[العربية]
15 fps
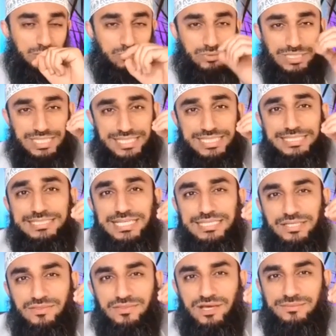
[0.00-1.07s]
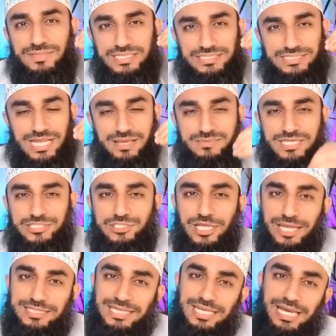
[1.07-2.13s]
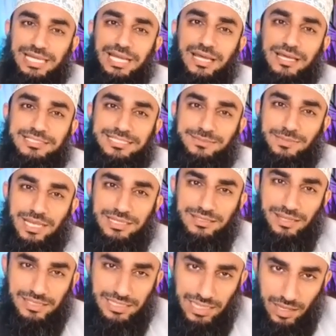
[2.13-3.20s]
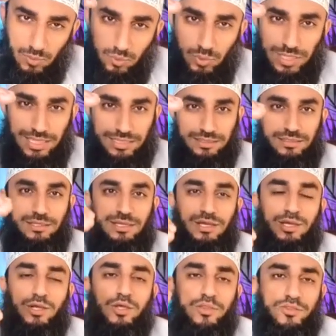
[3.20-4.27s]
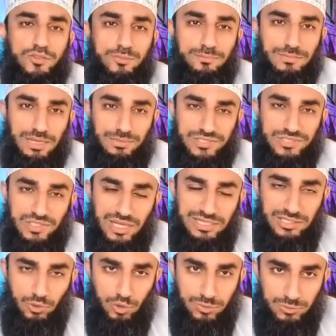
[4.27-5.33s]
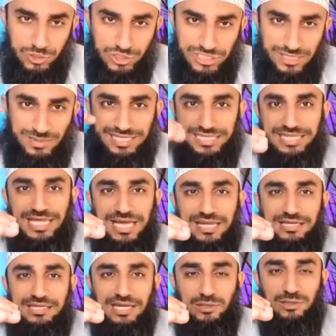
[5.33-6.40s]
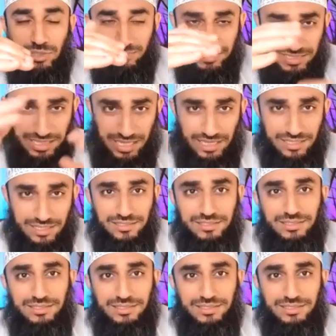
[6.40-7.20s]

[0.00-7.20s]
ولكن النظام الإسلامي جعل العلاقة مع الله أولا ثم مصالح المجتمع ثانيا والبيئة